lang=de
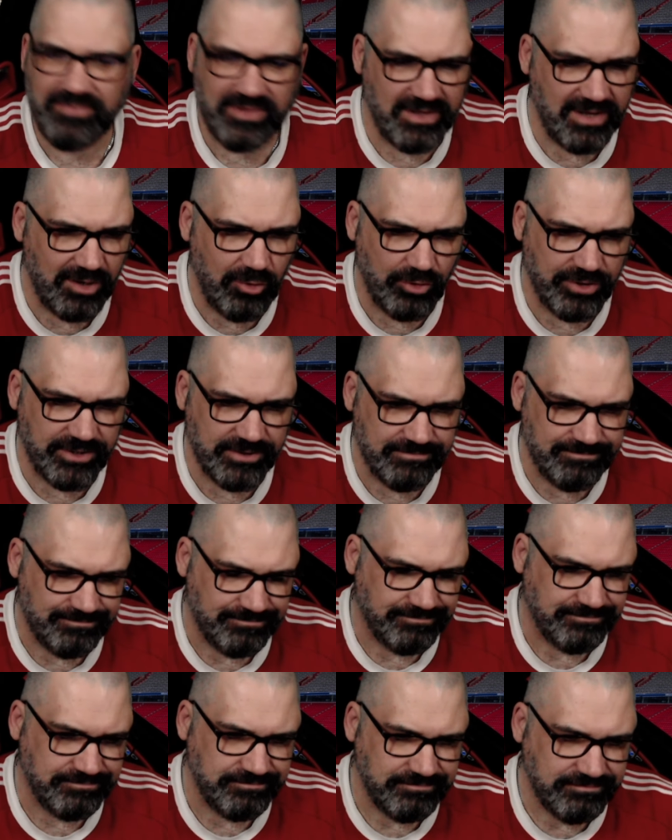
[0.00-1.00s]
Ja Leute,
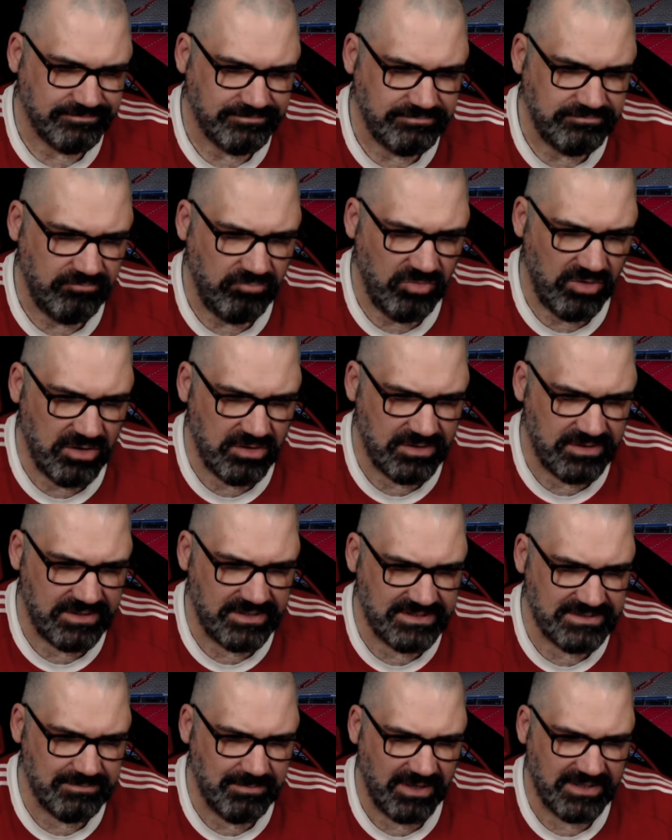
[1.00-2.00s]

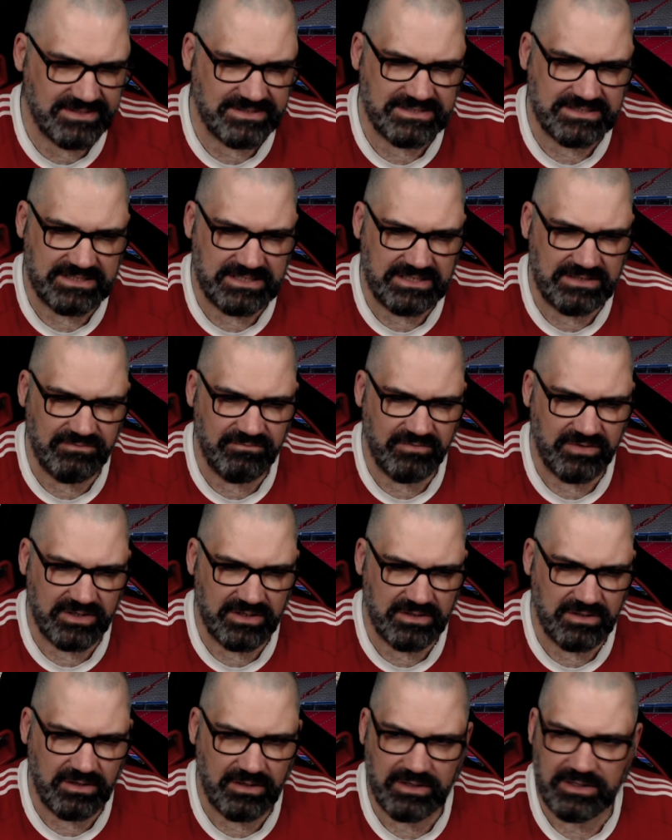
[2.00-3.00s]
diesmal ziehen
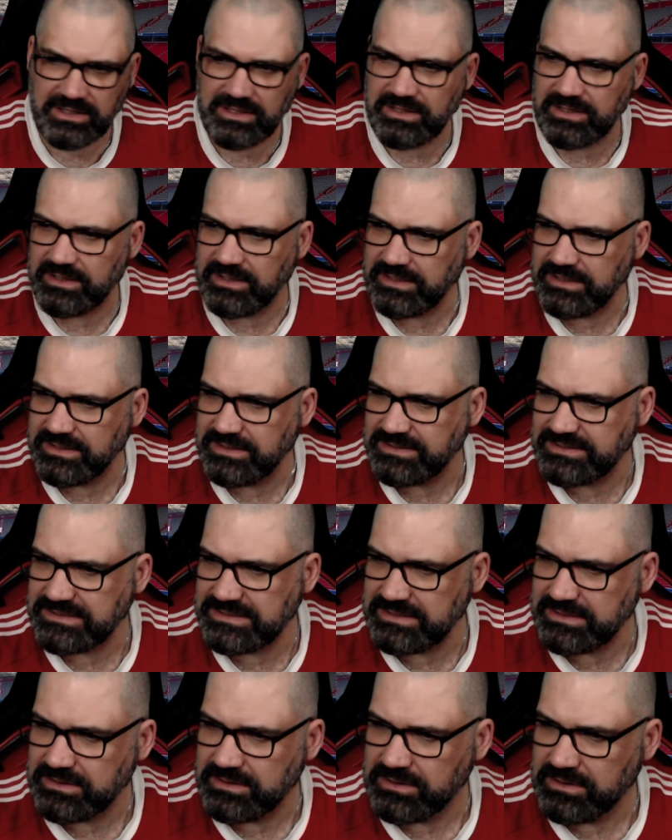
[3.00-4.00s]
wir ein
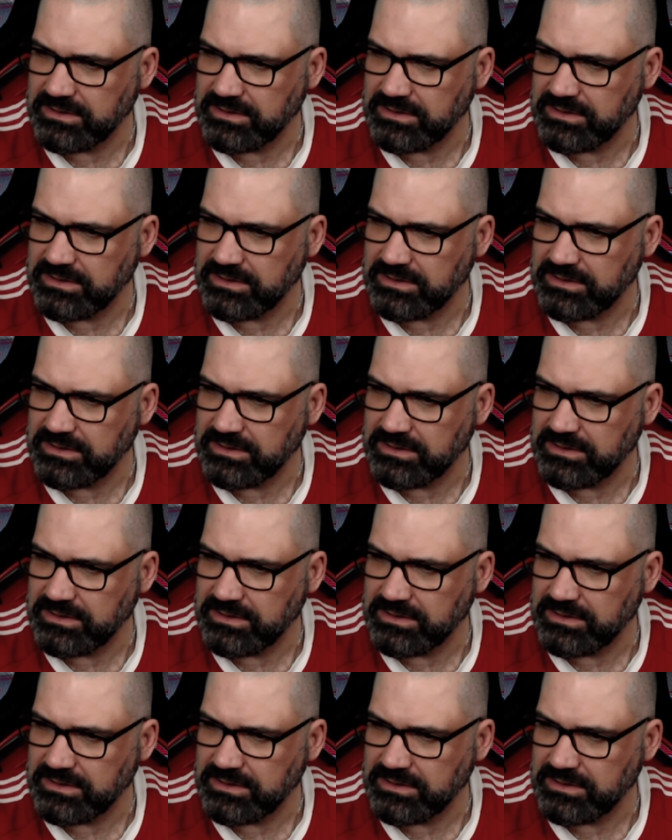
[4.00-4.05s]
kleines